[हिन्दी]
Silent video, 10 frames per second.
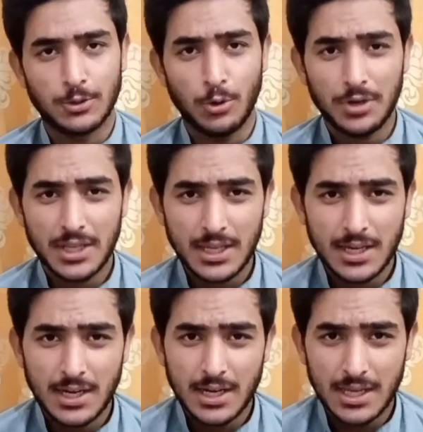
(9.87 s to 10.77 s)
नोट
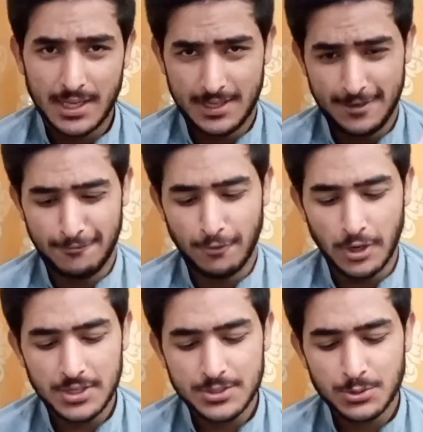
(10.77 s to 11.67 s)
किया कि
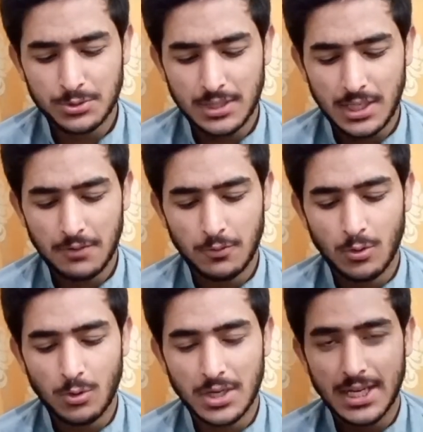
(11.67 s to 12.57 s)
वॉइस जो थी
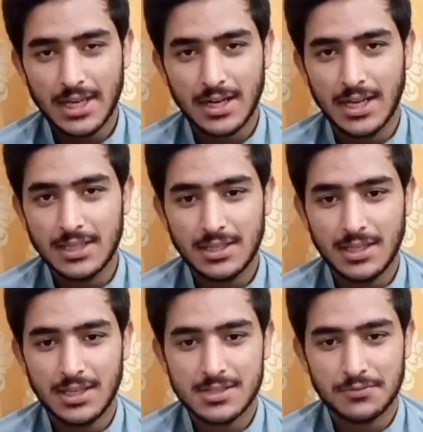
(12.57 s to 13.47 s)
वो क्लियर नहीं
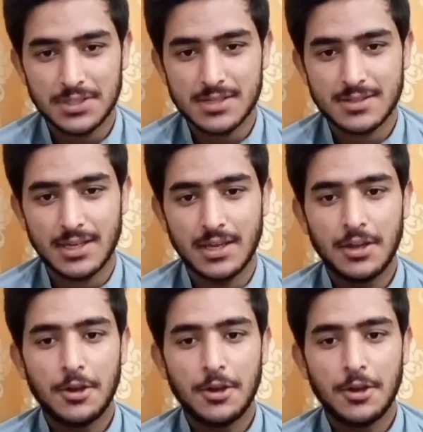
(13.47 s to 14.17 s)
थी इस वजह से